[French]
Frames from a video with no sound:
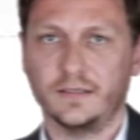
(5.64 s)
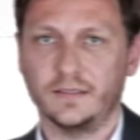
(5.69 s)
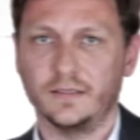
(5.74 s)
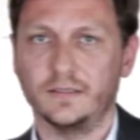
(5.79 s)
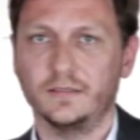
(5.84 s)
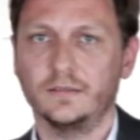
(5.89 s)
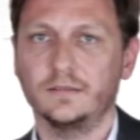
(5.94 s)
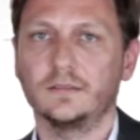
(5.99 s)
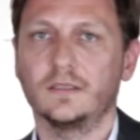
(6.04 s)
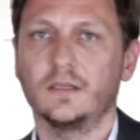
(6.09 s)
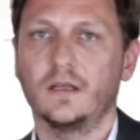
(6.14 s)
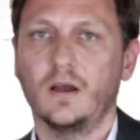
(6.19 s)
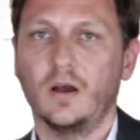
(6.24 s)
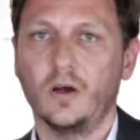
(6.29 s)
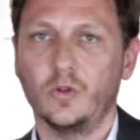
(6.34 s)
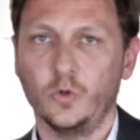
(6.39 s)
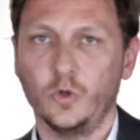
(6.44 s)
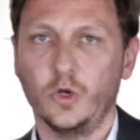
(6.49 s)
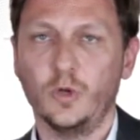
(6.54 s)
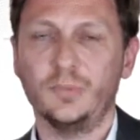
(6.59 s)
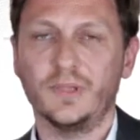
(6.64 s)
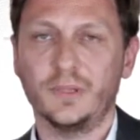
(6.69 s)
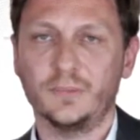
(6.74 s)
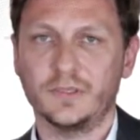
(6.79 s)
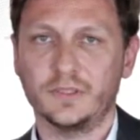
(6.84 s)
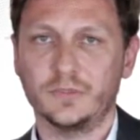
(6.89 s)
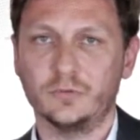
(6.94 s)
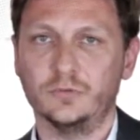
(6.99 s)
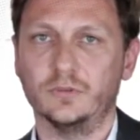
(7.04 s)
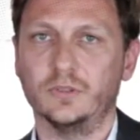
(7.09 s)
année, en Europe et
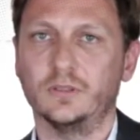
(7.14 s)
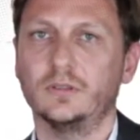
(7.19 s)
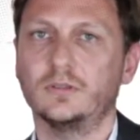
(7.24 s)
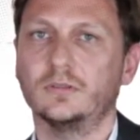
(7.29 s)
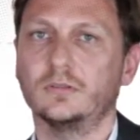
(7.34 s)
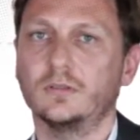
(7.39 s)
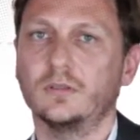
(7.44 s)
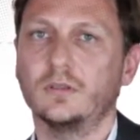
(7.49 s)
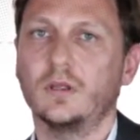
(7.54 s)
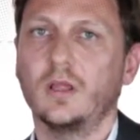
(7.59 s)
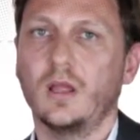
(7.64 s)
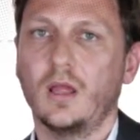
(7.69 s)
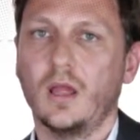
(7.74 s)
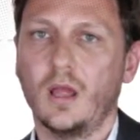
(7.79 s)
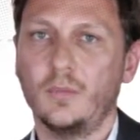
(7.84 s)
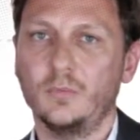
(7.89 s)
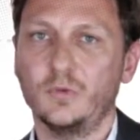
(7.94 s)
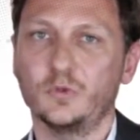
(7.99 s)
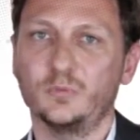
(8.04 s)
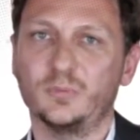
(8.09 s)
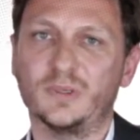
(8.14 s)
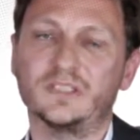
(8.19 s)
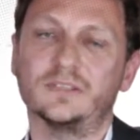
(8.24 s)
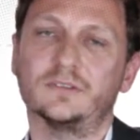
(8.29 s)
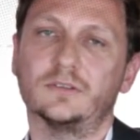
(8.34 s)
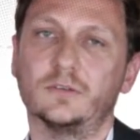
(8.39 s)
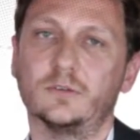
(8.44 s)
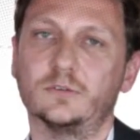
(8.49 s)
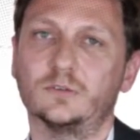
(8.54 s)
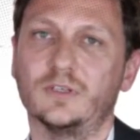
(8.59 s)
Amérique du Nord, un million de
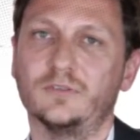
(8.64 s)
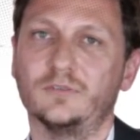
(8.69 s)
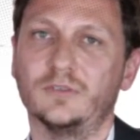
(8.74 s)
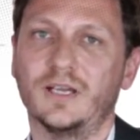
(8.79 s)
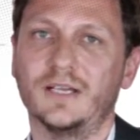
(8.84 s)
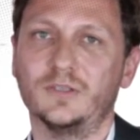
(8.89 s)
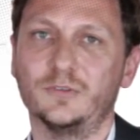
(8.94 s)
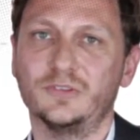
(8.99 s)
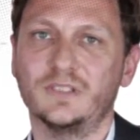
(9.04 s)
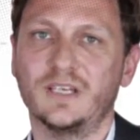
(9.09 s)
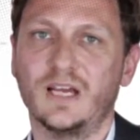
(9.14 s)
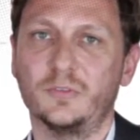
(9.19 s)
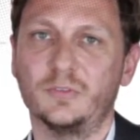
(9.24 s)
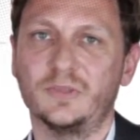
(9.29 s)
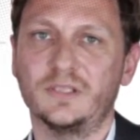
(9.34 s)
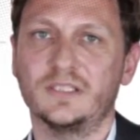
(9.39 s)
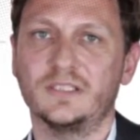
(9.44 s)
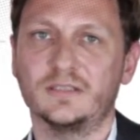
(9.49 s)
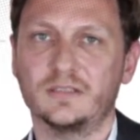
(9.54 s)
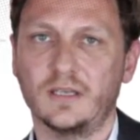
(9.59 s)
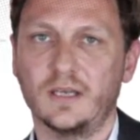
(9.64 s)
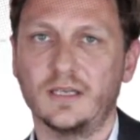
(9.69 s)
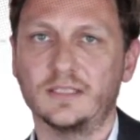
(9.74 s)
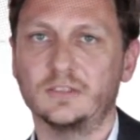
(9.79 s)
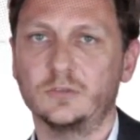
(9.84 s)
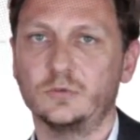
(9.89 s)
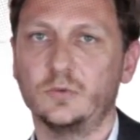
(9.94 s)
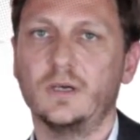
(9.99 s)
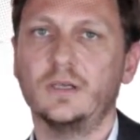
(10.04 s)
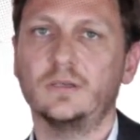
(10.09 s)
patients reçoivent une radiothérapie qui sera
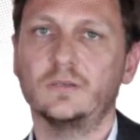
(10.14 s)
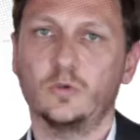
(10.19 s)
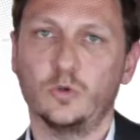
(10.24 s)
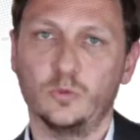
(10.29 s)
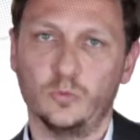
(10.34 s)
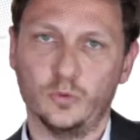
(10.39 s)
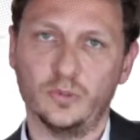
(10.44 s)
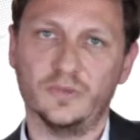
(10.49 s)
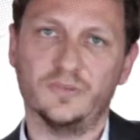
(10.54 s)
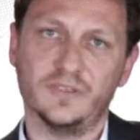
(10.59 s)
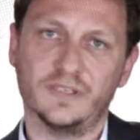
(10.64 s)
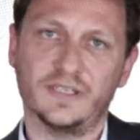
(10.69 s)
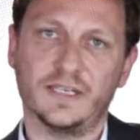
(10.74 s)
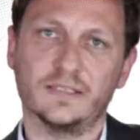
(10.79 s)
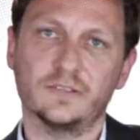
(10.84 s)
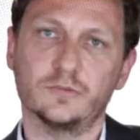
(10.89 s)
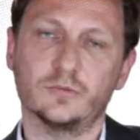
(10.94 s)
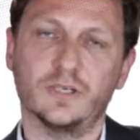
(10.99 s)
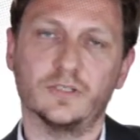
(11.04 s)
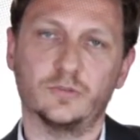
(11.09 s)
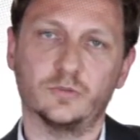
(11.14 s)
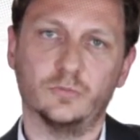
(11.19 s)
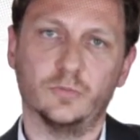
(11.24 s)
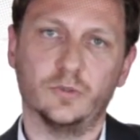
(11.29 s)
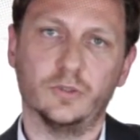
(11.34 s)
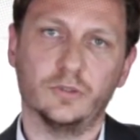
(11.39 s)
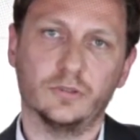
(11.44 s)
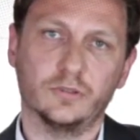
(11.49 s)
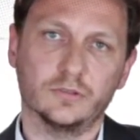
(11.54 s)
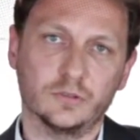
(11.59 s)
soit trop peu efficace sur la
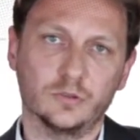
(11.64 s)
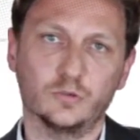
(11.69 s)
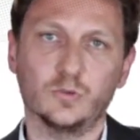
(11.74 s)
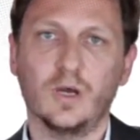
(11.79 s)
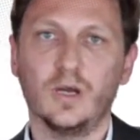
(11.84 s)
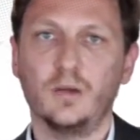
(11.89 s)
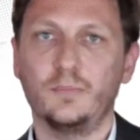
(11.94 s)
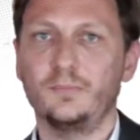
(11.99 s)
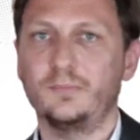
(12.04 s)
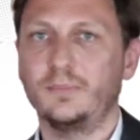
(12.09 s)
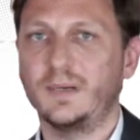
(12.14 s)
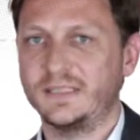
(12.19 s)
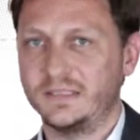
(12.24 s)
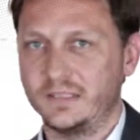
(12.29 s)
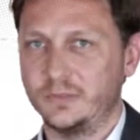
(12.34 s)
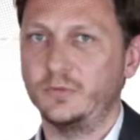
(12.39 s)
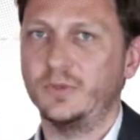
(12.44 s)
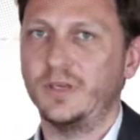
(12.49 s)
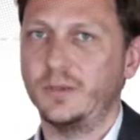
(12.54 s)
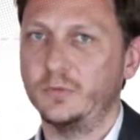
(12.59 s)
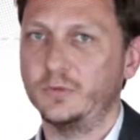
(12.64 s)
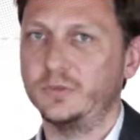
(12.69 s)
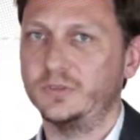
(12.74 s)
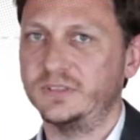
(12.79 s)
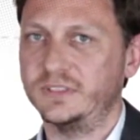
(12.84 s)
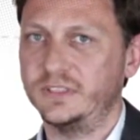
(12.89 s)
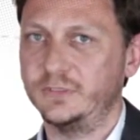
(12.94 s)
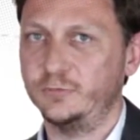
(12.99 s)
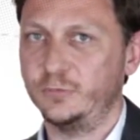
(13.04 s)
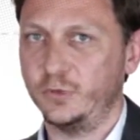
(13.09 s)
tumeur, soit particulièrement
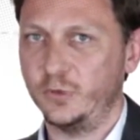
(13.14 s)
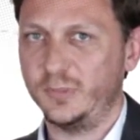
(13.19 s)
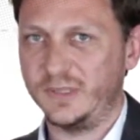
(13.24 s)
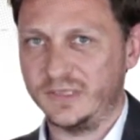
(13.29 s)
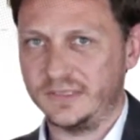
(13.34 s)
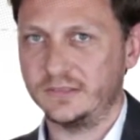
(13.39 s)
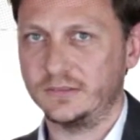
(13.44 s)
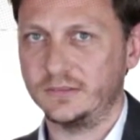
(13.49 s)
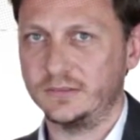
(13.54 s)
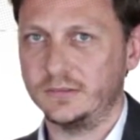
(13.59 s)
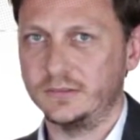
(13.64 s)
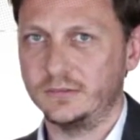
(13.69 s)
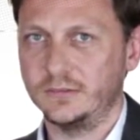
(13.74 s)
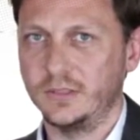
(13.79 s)
nocive pour le patient.